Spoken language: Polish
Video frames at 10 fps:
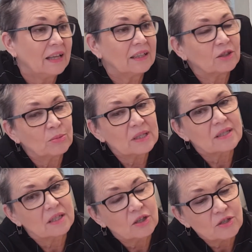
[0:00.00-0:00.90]

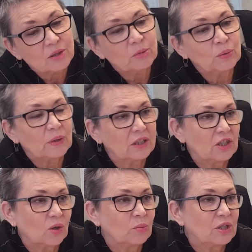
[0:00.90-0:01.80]
Natomiast te osoby, które
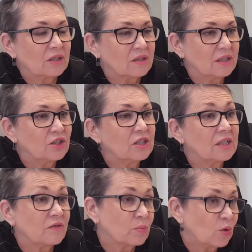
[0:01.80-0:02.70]
chciałoby się rozliczyć
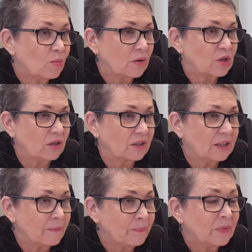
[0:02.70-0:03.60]
ze
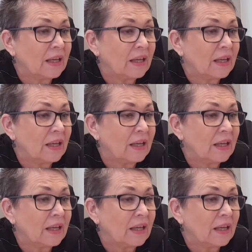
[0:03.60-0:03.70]
współmałżonkiem,